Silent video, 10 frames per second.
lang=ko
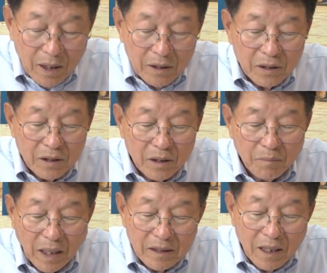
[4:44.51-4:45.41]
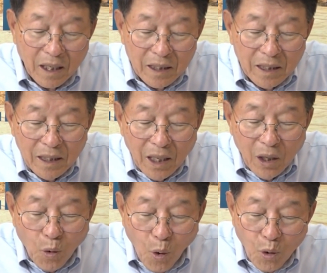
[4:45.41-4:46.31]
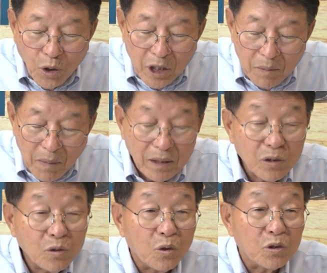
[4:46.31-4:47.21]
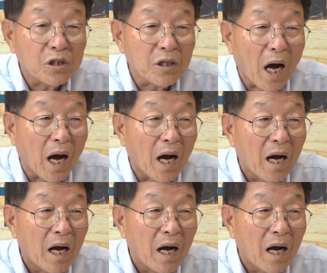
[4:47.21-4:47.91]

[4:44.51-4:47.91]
너는 마땅히 공의만 조치라.